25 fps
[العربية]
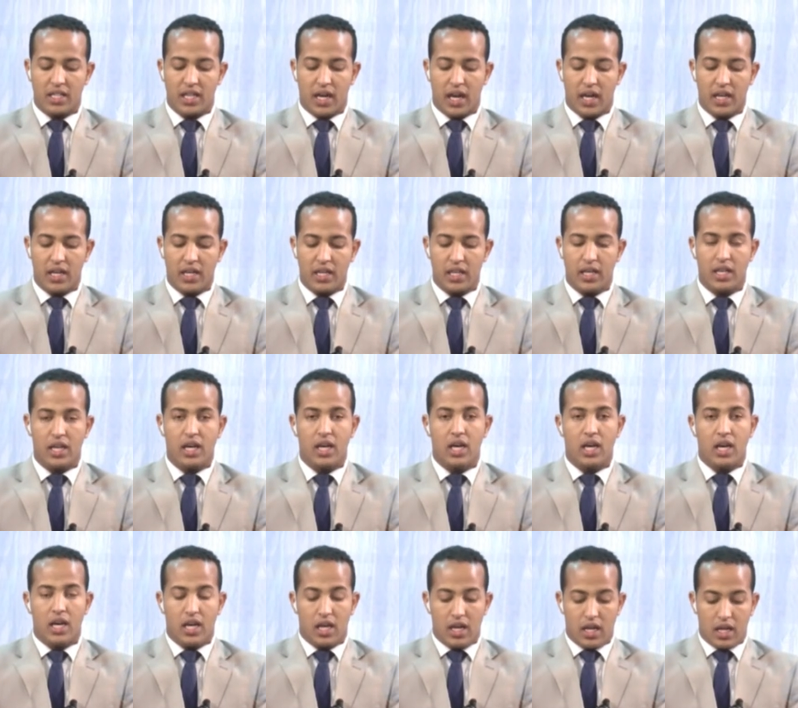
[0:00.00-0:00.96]
عليه
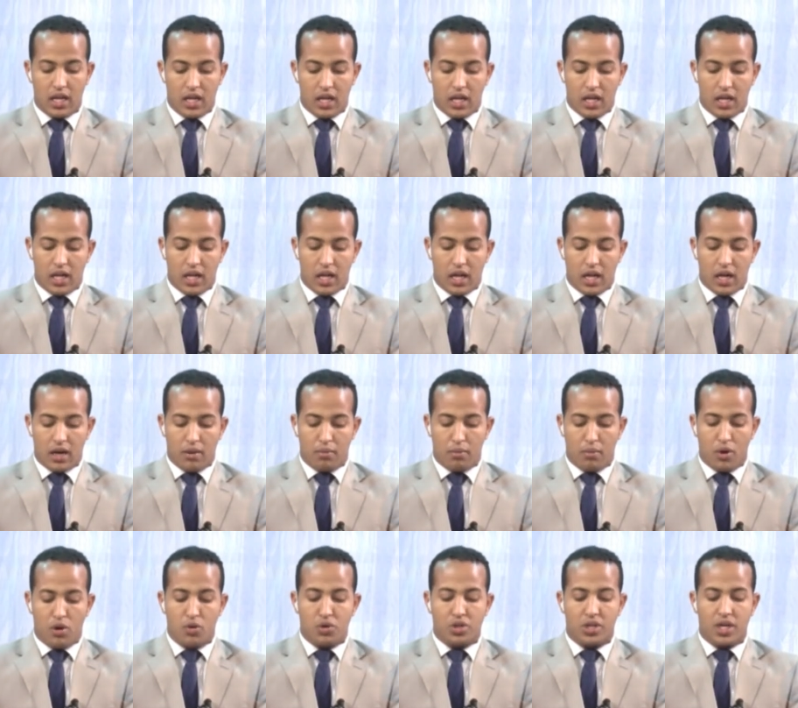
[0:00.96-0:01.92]

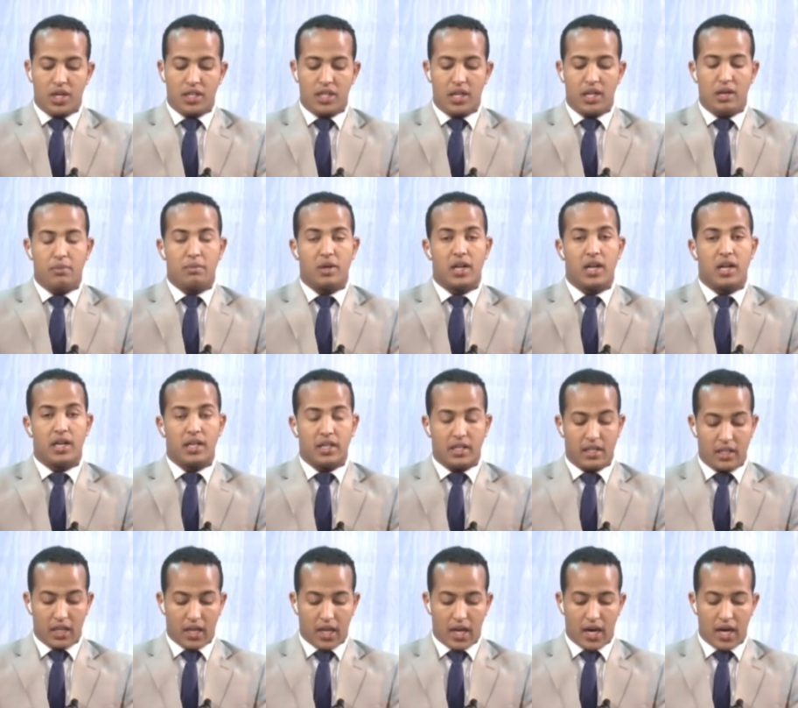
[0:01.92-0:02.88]
موجة من
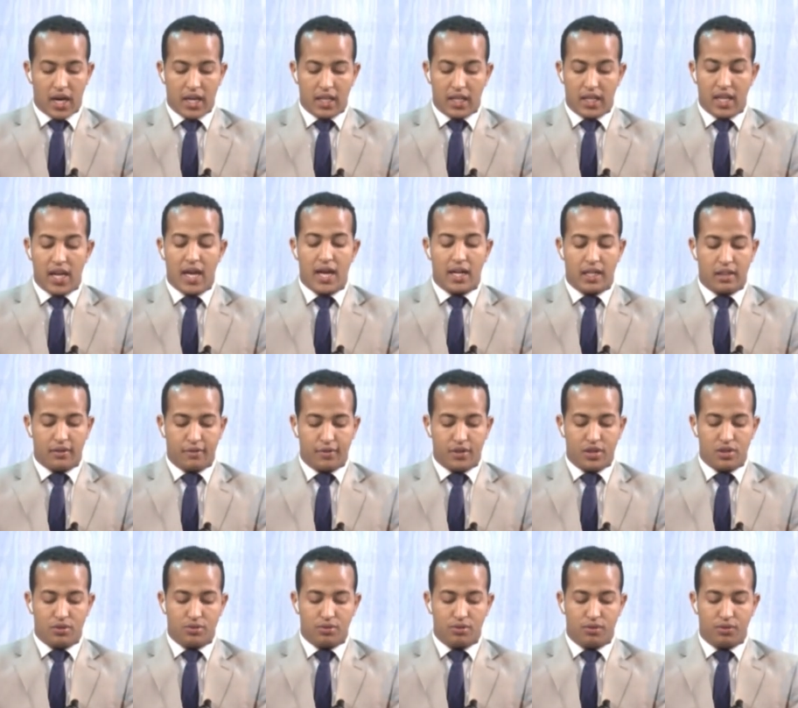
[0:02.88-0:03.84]
الانتقادات في
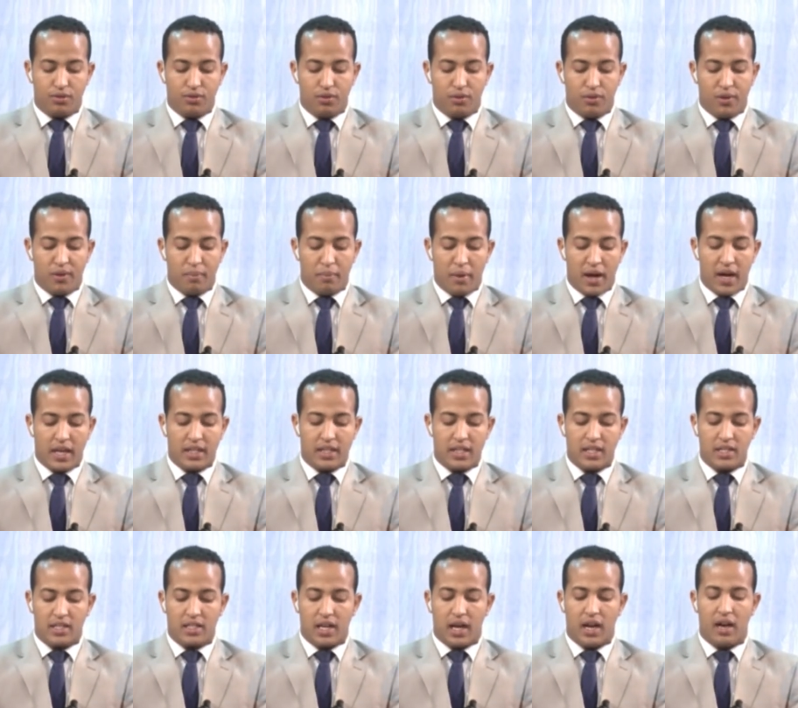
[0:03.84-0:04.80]
صفوف بعض
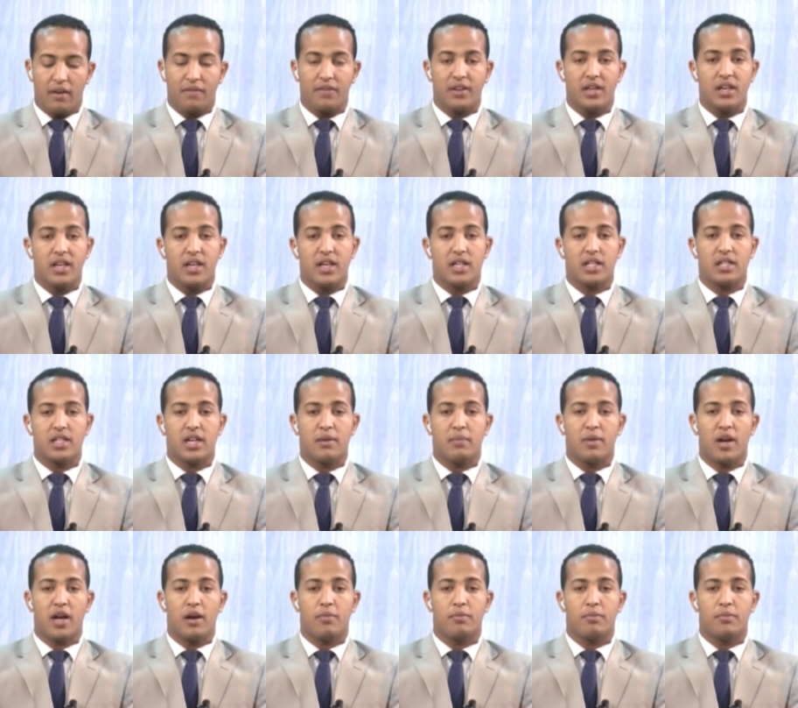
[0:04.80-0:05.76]
الصحفيين
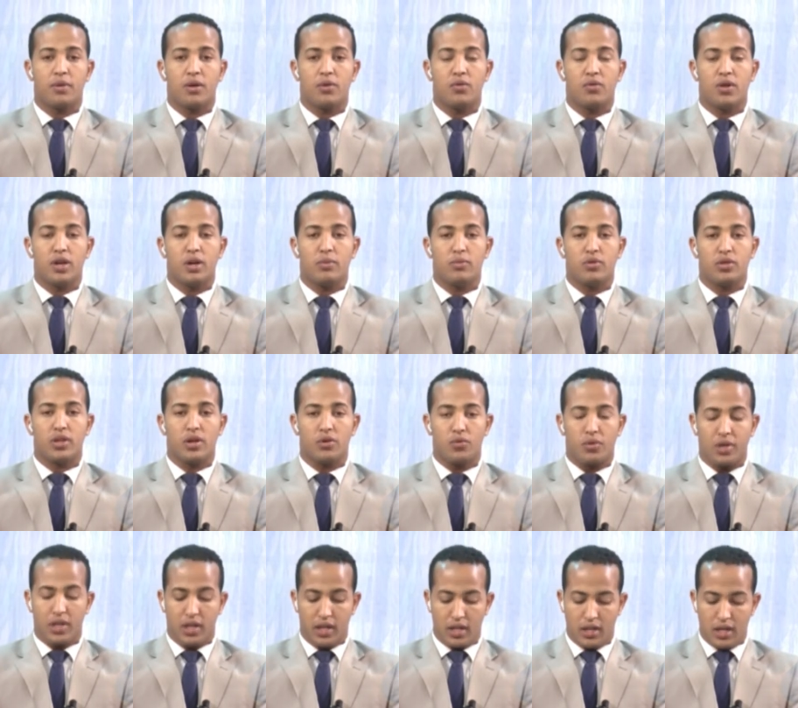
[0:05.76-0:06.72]
الشباب
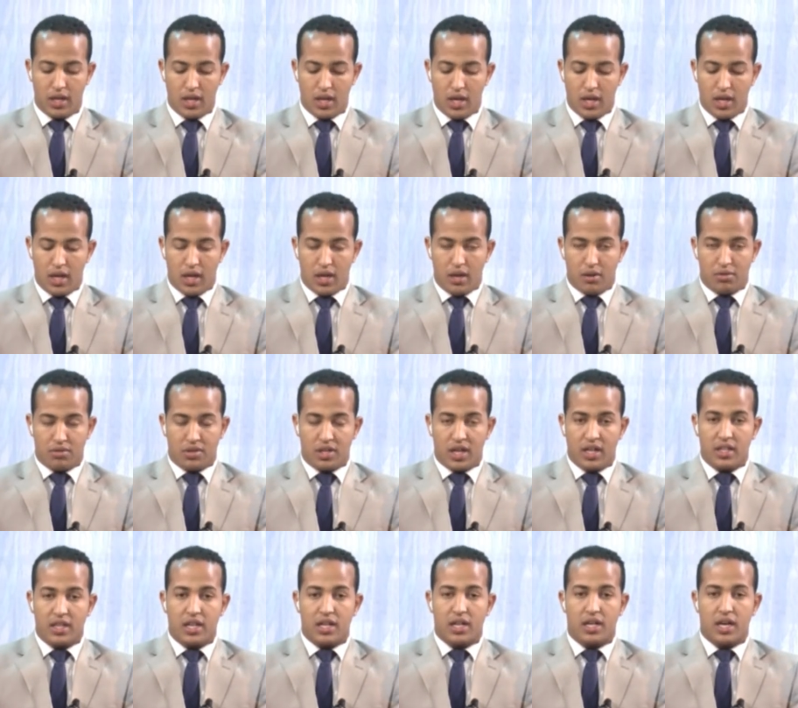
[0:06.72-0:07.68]
والمدونين
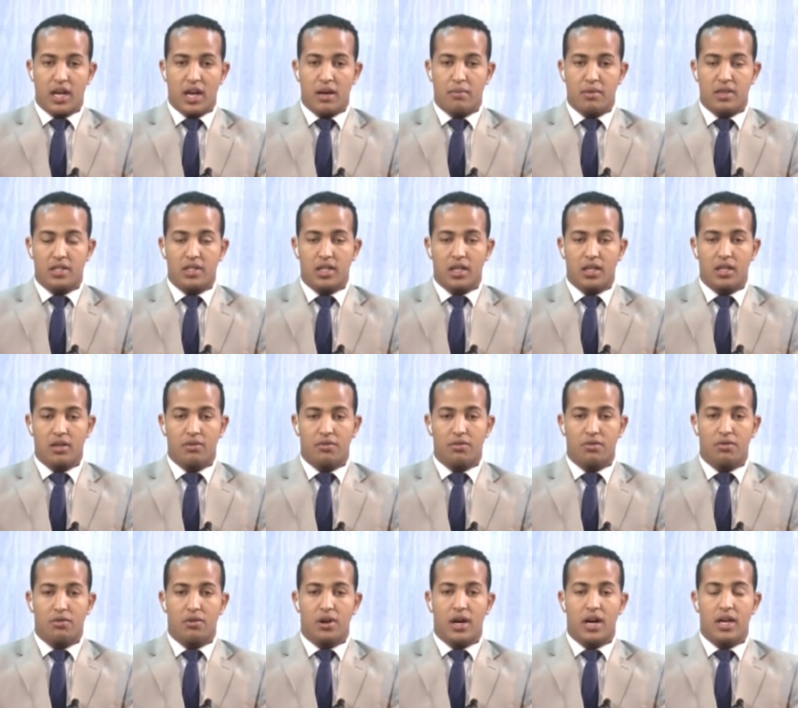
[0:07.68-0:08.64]
مشاهدينا الكرام استضيف
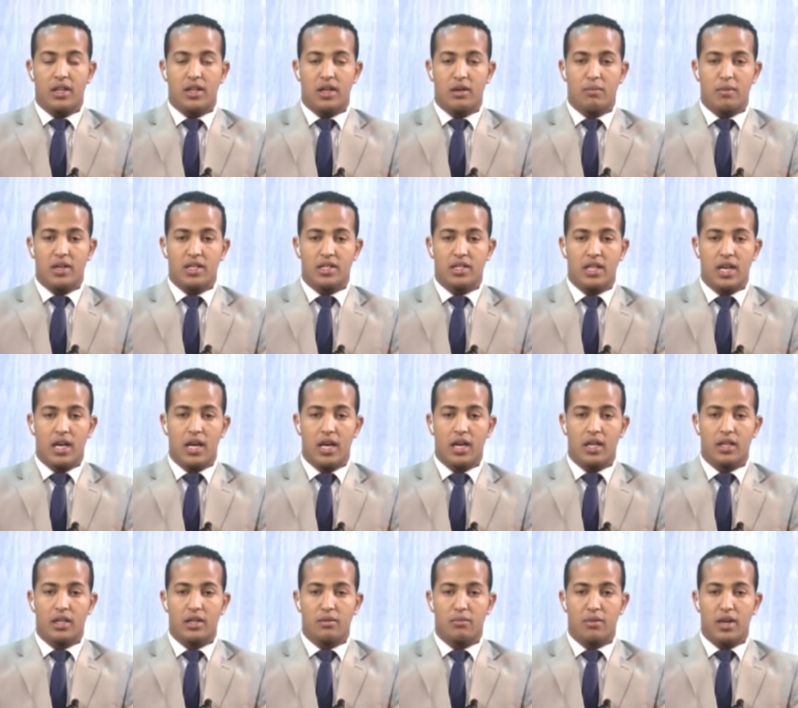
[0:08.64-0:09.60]
هذا المساء
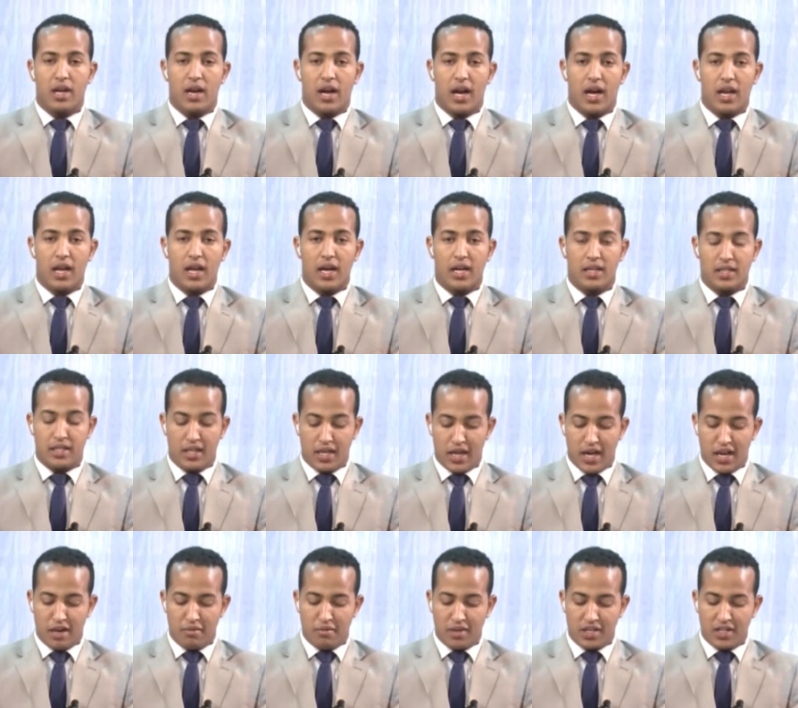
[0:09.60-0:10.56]
ضمن حلقة
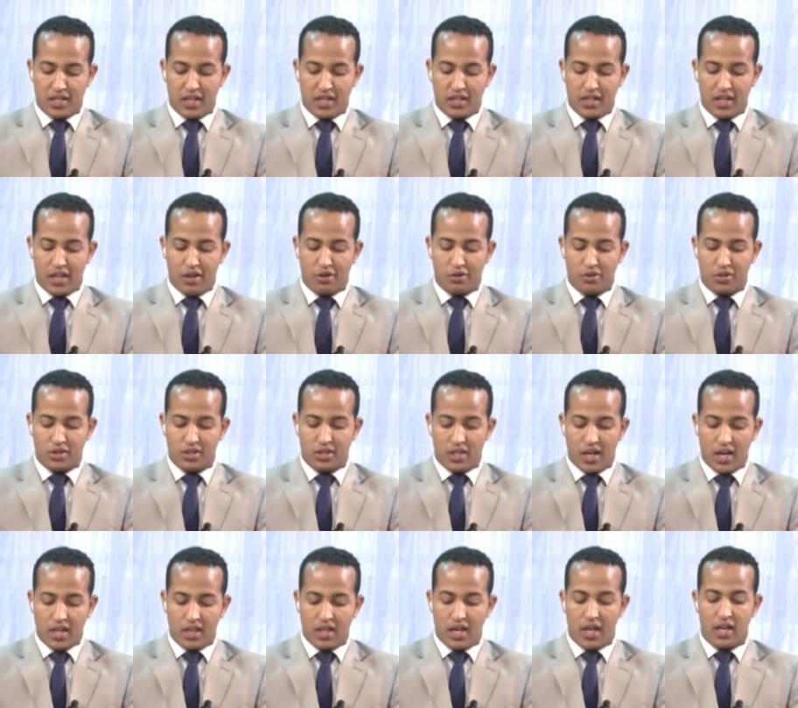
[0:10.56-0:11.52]
المشهد
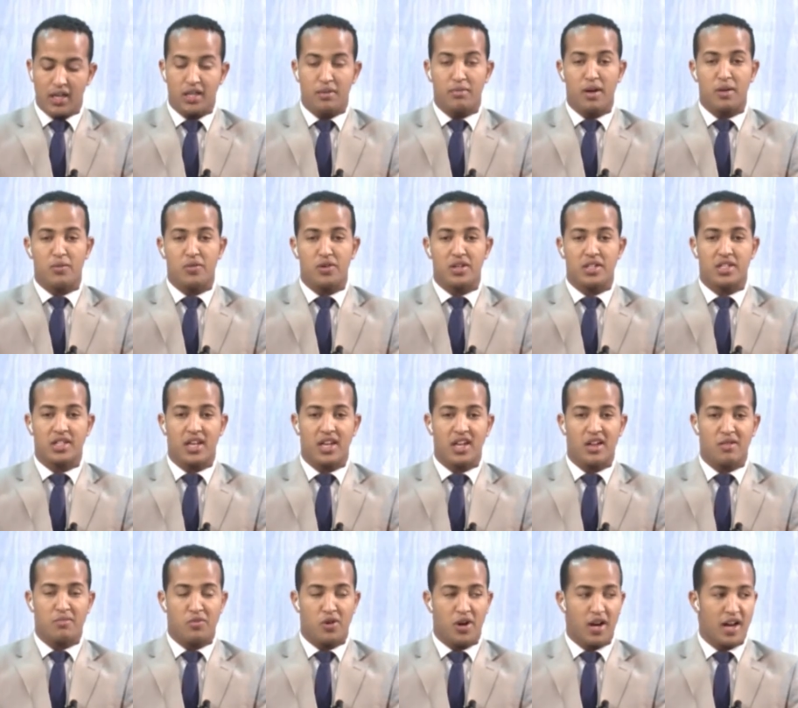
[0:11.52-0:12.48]
الأستاذ الإمام
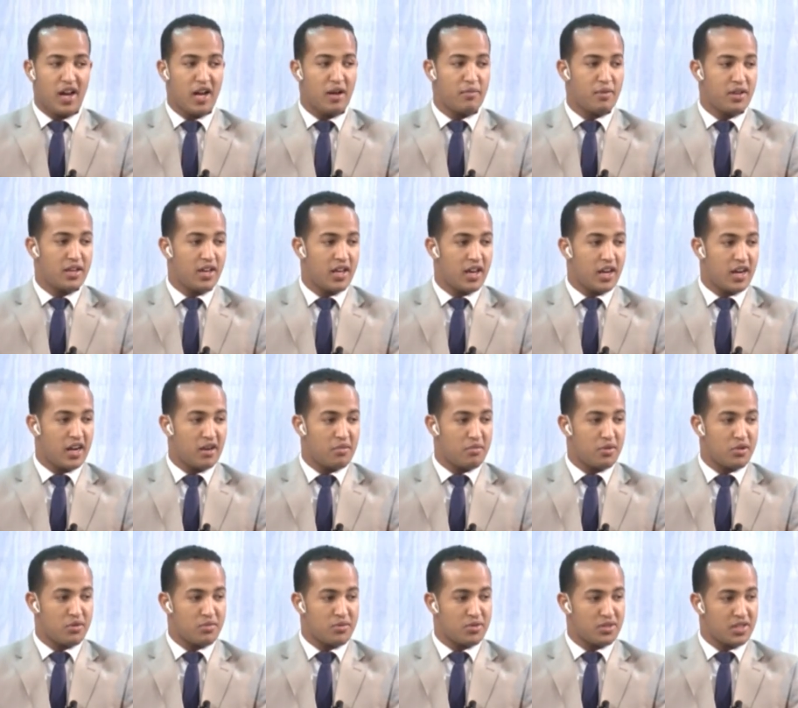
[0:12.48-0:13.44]
الشيخ محامن أهلا
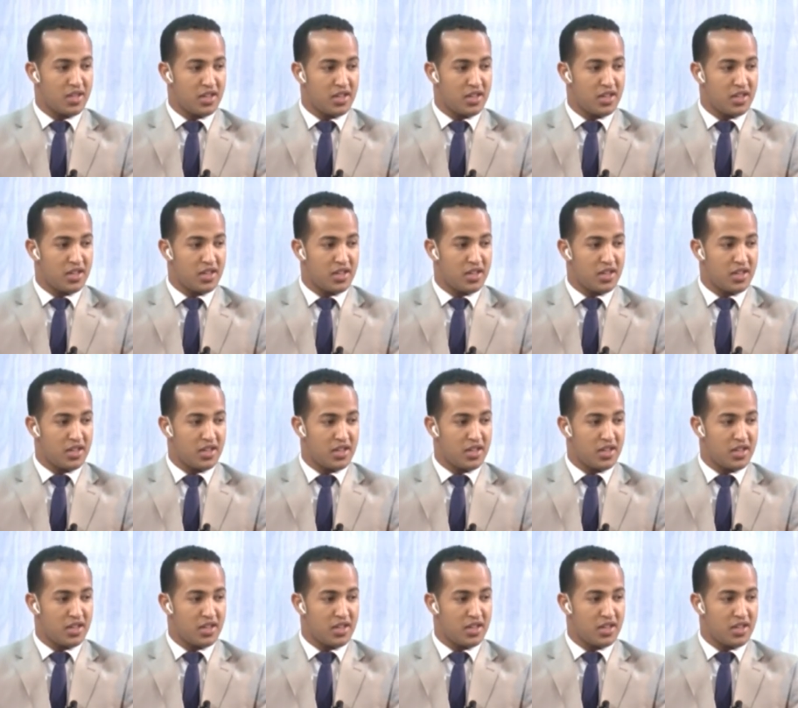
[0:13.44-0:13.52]
بكم أستاذ